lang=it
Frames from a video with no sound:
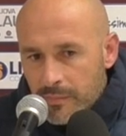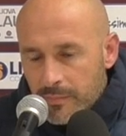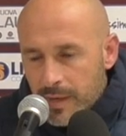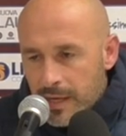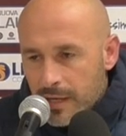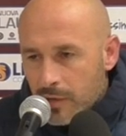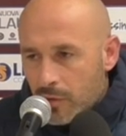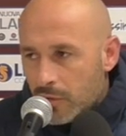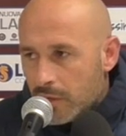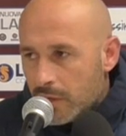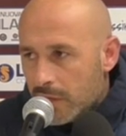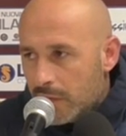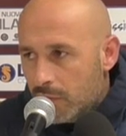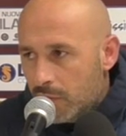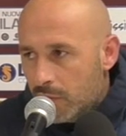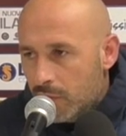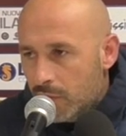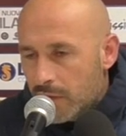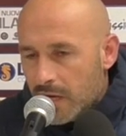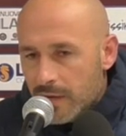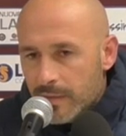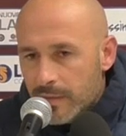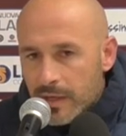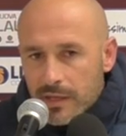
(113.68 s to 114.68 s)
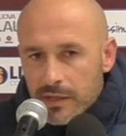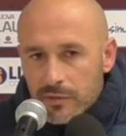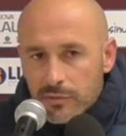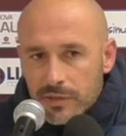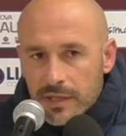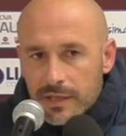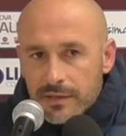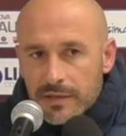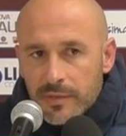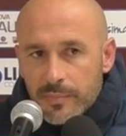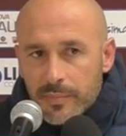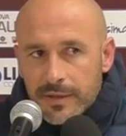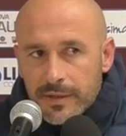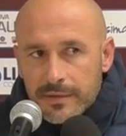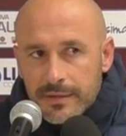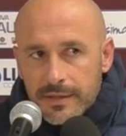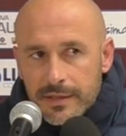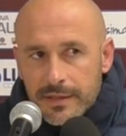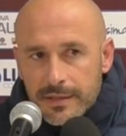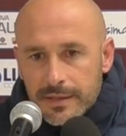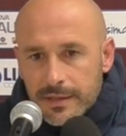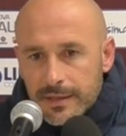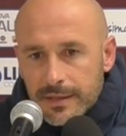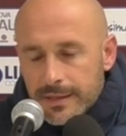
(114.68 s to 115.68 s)
ma ancora è lunga, mancano tante
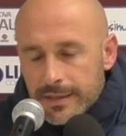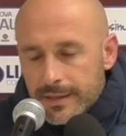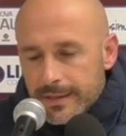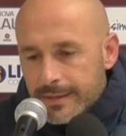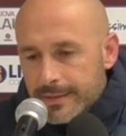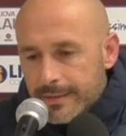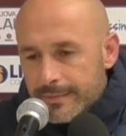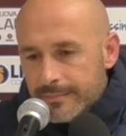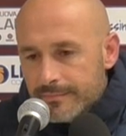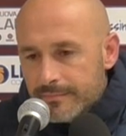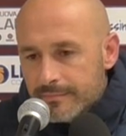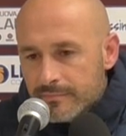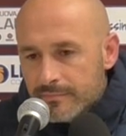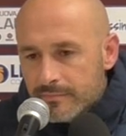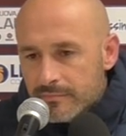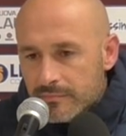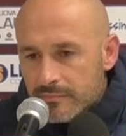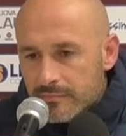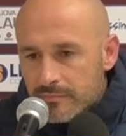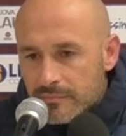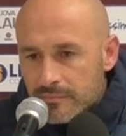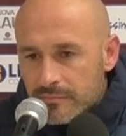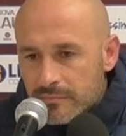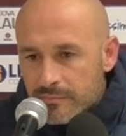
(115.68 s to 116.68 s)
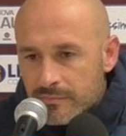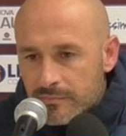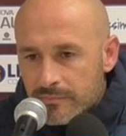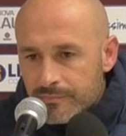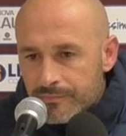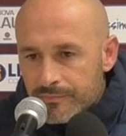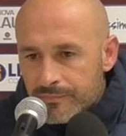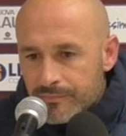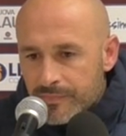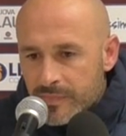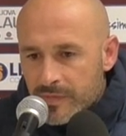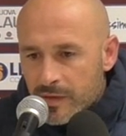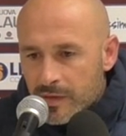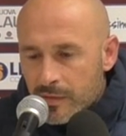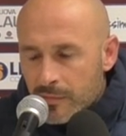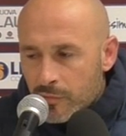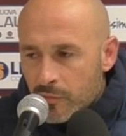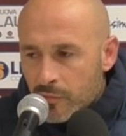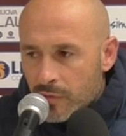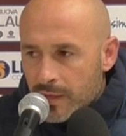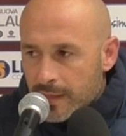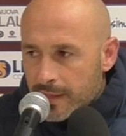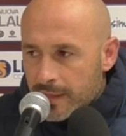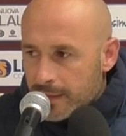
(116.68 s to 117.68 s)
partite,
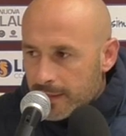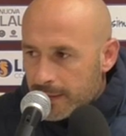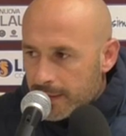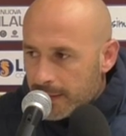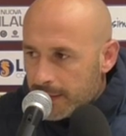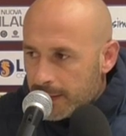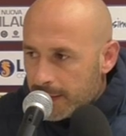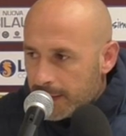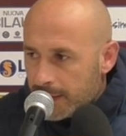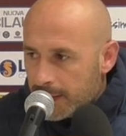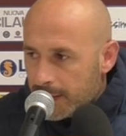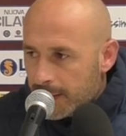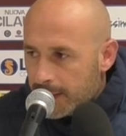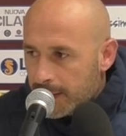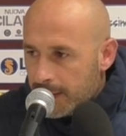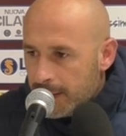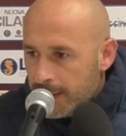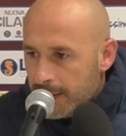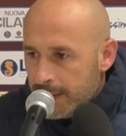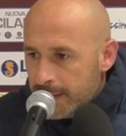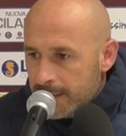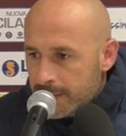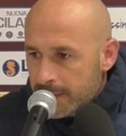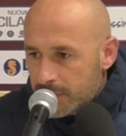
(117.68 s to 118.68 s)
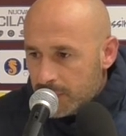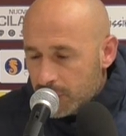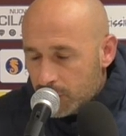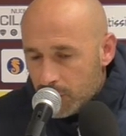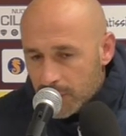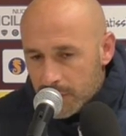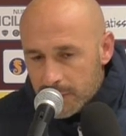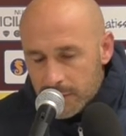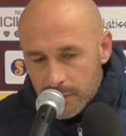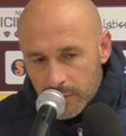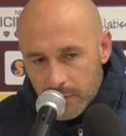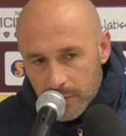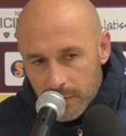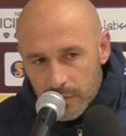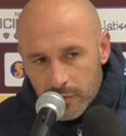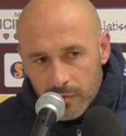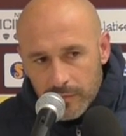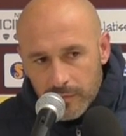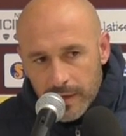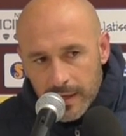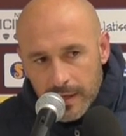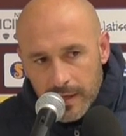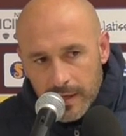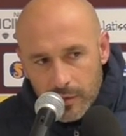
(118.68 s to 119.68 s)
qualche situazione
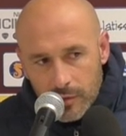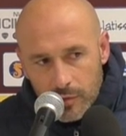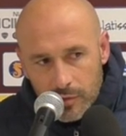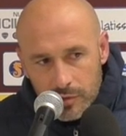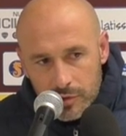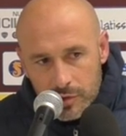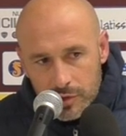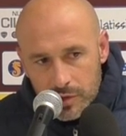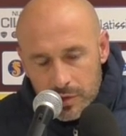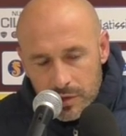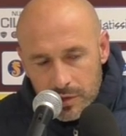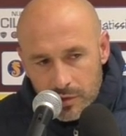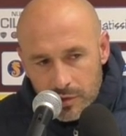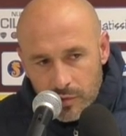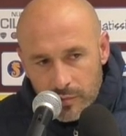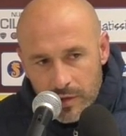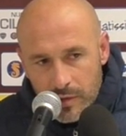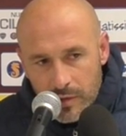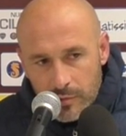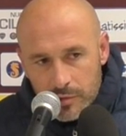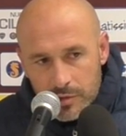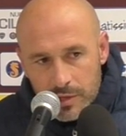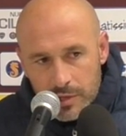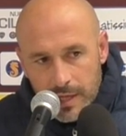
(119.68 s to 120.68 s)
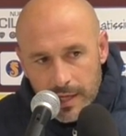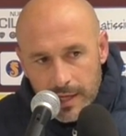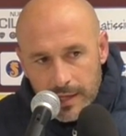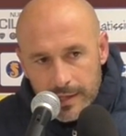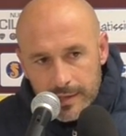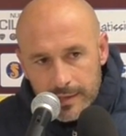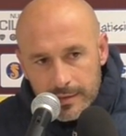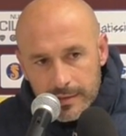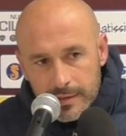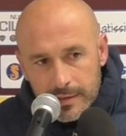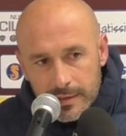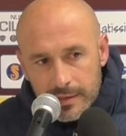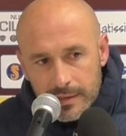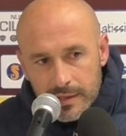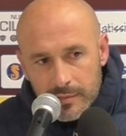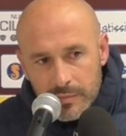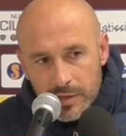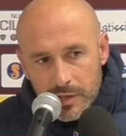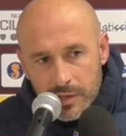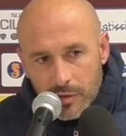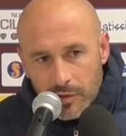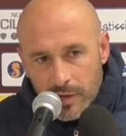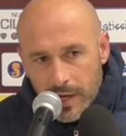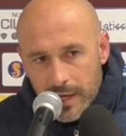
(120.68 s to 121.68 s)
dove anche oggi dobbiamo cercare di, di
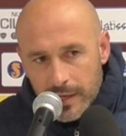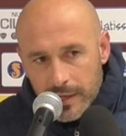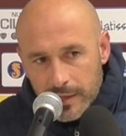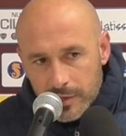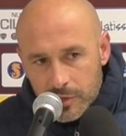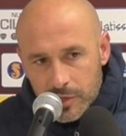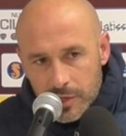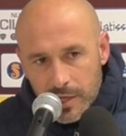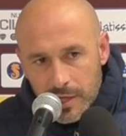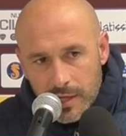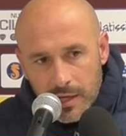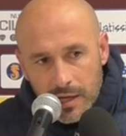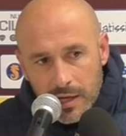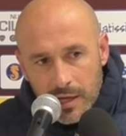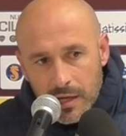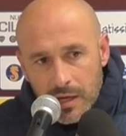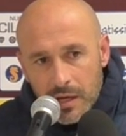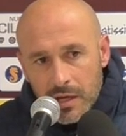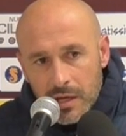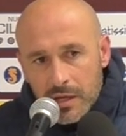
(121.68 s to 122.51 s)
migliorare c'è,